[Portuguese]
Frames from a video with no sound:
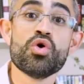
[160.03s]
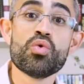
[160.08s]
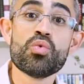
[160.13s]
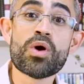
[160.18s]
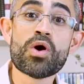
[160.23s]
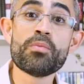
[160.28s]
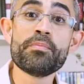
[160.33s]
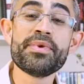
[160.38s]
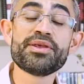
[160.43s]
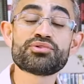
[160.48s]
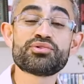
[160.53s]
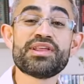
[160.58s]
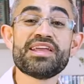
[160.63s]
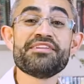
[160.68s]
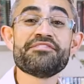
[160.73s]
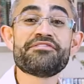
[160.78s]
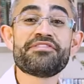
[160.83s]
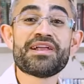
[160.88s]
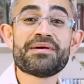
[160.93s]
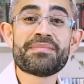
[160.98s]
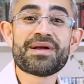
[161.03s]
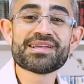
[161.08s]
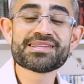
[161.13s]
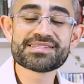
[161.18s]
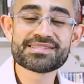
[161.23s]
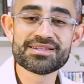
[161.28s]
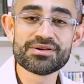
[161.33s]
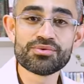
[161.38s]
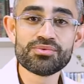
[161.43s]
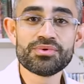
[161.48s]
um aumento da
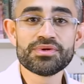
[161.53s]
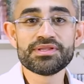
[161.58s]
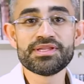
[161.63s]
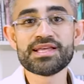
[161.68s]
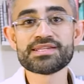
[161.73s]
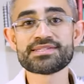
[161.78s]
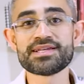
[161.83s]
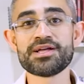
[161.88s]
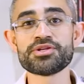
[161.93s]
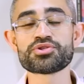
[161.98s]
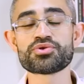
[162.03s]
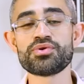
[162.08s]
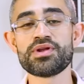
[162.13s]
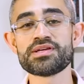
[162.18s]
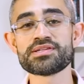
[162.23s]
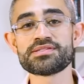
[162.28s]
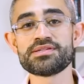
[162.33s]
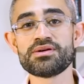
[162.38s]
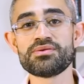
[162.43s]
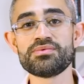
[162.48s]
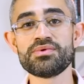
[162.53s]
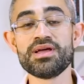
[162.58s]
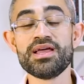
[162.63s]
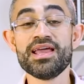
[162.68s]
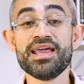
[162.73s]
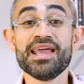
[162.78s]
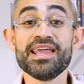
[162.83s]
inflamação dessa articulação.